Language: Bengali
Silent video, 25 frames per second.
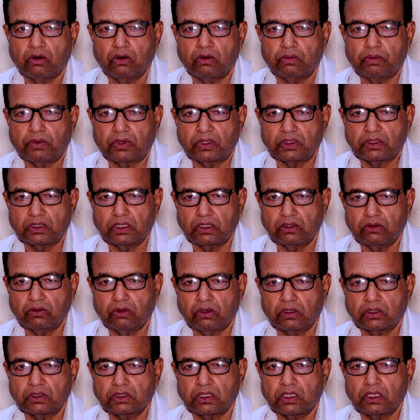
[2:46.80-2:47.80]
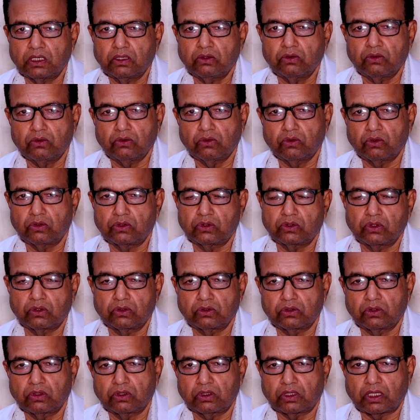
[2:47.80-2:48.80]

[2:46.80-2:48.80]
অপারেশন করা ছাড়া কোনো গত্যন্তর